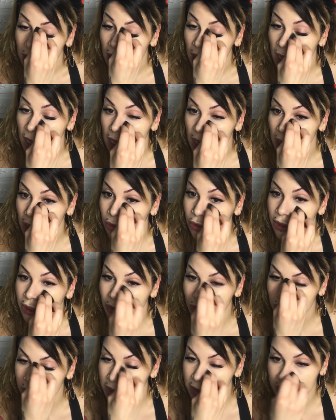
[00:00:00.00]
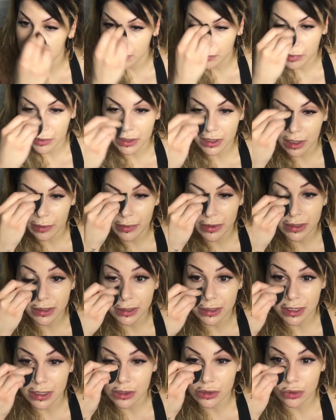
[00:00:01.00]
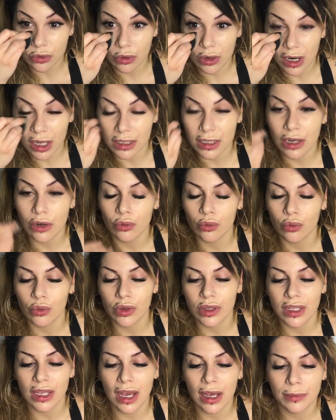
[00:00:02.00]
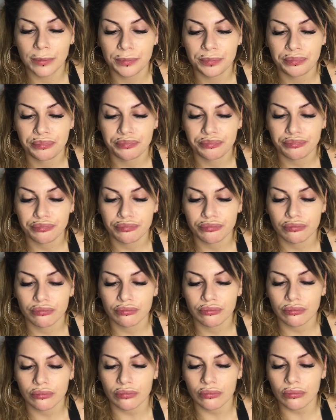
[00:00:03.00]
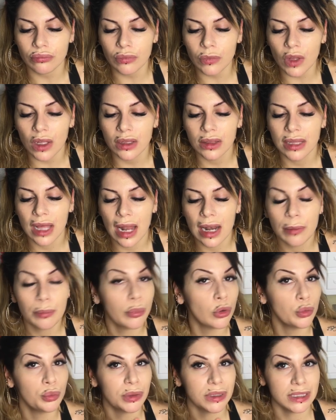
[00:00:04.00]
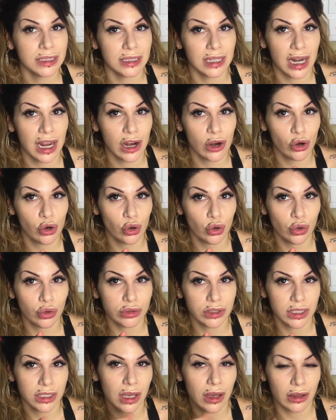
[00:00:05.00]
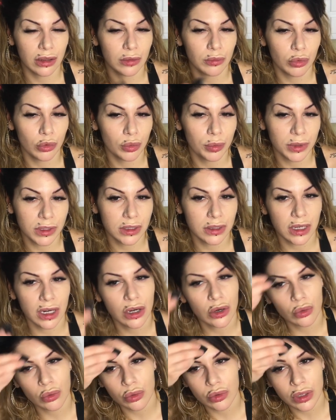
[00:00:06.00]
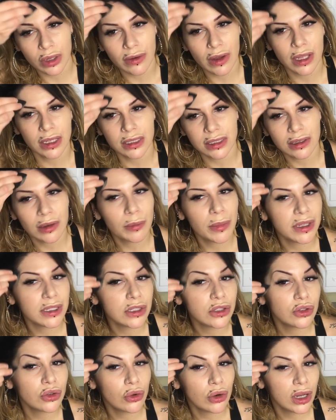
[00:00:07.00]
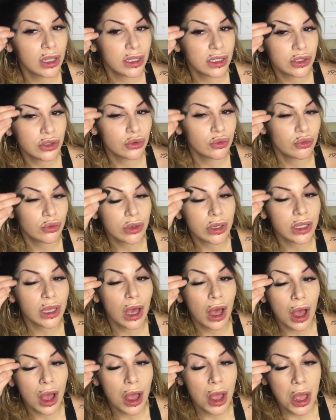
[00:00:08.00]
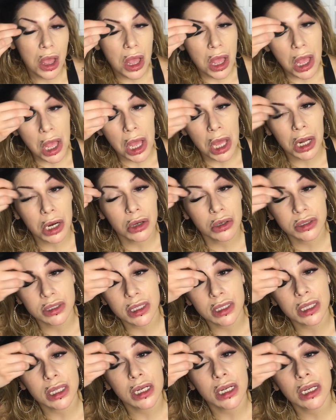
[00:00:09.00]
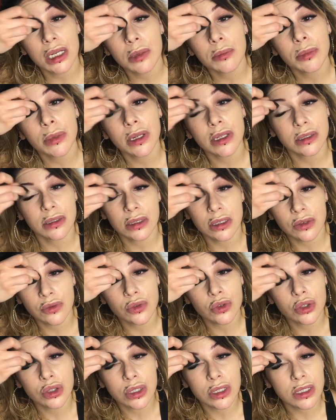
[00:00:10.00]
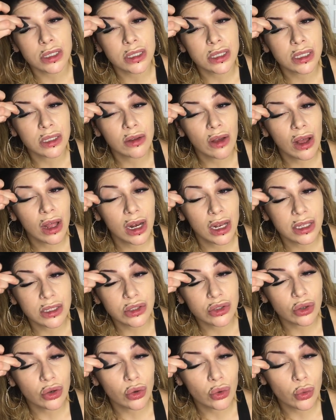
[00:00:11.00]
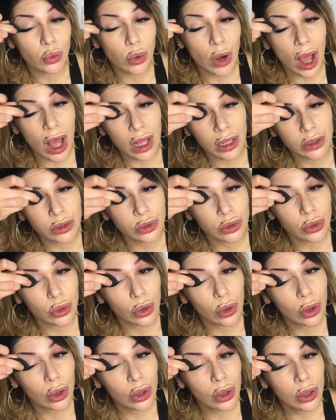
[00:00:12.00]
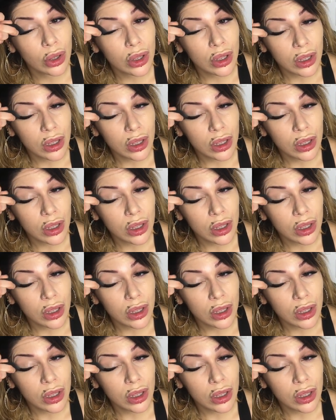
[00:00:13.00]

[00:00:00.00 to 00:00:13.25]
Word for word: Eh, l'onicolisi che praticamente si è scollata l'unghia dal polpastrello, si chiama il polpastrello quello davanti, vabbè si è scollata stunghia, è una cosa terribile, schifosissima, la sto curando